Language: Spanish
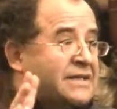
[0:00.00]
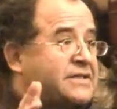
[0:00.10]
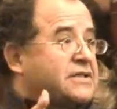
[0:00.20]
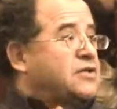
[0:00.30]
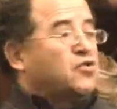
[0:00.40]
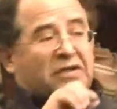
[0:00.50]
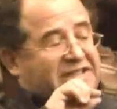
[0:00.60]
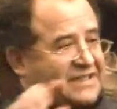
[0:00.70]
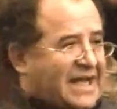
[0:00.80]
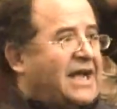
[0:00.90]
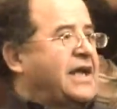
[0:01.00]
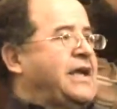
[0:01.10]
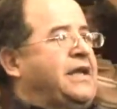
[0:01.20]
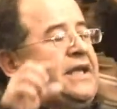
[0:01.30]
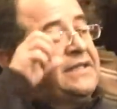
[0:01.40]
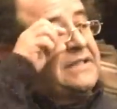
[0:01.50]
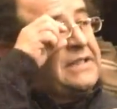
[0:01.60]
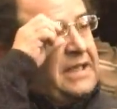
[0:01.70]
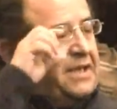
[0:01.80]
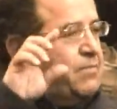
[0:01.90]
MAS no está en,
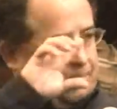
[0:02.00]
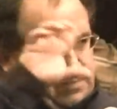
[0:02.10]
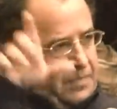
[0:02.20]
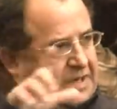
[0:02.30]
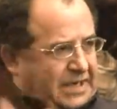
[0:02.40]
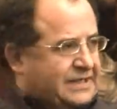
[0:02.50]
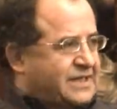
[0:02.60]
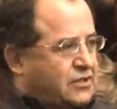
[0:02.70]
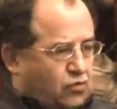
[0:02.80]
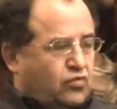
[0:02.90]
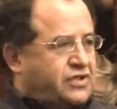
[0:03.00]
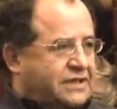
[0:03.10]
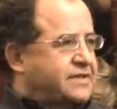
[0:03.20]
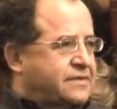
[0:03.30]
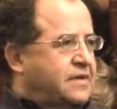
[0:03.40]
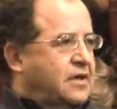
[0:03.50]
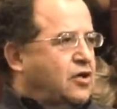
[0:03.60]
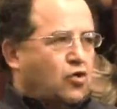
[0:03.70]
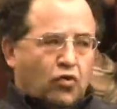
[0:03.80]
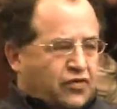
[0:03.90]
este, en estas luchas,
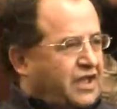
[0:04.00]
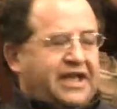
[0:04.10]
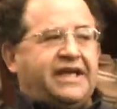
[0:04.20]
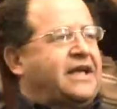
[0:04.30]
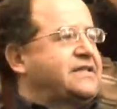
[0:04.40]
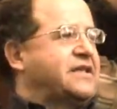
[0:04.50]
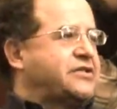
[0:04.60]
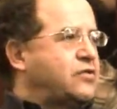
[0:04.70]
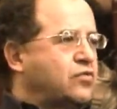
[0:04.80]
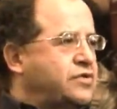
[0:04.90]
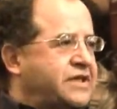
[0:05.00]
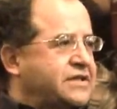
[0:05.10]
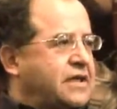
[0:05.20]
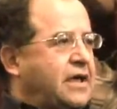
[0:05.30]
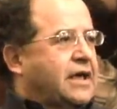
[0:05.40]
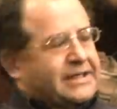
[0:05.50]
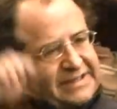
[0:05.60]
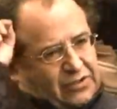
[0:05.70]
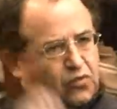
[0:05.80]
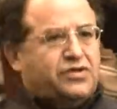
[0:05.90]
no dirige estas luchas.
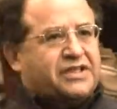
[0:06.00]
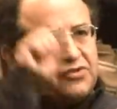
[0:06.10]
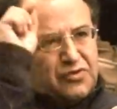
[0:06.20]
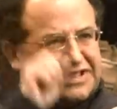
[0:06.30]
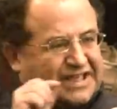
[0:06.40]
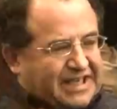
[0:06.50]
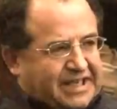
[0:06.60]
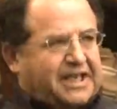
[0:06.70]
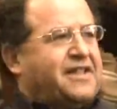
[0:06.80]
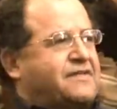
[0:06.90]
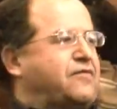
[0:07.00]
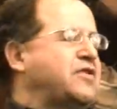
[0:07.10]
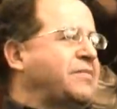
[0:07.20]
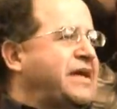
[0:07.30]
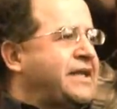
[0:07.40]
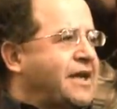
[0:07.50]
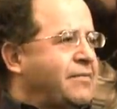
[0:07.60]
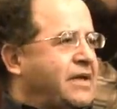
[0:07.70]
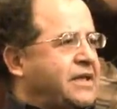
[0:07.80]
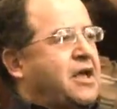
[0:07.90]
Estas luchas son dirigidas
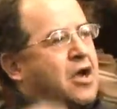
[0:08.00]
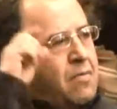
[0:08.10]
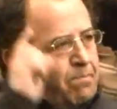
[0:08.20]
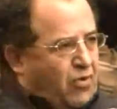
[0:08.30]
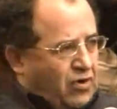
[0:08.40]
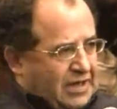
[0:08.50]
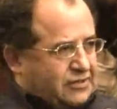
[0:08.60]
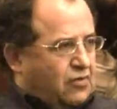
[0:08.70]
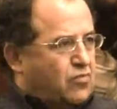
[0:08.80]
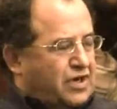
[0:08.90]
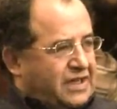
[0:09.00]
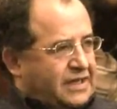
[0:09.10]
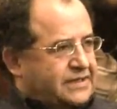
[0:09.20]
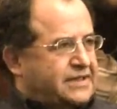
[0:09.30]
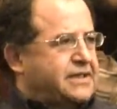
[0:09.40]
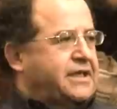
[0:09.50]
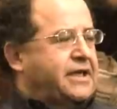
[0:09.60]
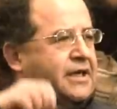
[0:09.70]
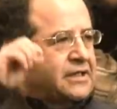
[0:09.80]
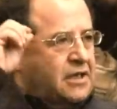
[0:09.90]
fundamentalmente por las comunidades
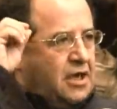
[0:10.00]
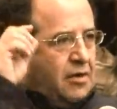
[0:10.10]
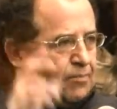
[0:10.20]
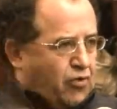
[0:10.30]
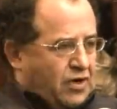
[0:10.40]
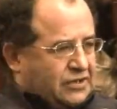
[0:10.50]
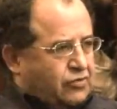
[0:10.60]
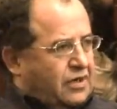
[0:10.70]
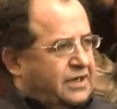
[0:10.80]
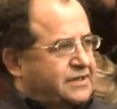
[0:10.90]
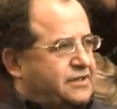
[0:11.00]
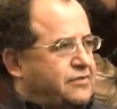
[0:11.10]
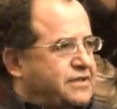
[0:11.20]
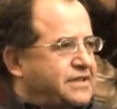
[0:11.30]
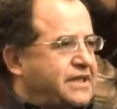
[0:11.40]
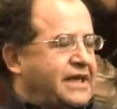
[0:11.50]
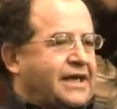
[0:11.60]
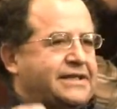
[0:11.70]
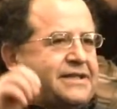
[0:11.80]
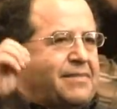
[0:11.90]
indígenas, por las organizaciones
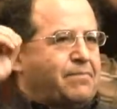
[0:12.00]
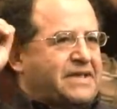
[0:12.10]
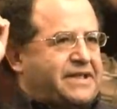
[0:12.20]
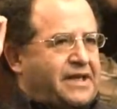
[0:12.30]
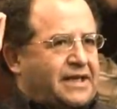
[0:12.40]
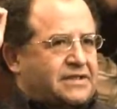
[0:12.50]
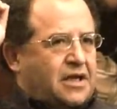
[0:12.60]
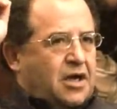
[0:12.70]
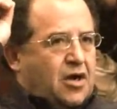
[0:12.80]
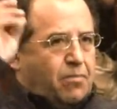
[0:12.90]
sindicales campesinas,